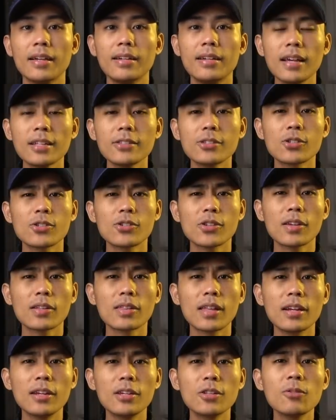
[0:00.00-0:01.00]
Dan sosok yang
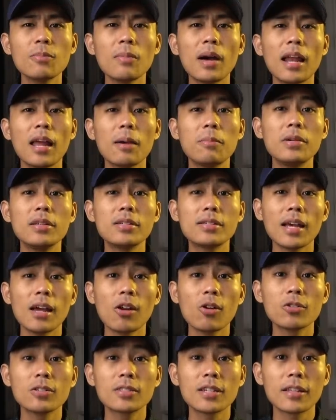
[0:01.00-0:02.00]
tadi itu malah bisa
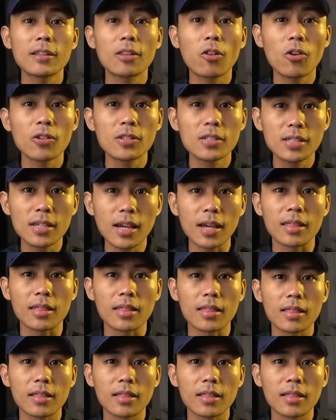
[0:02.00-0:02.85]
loncat-loncat.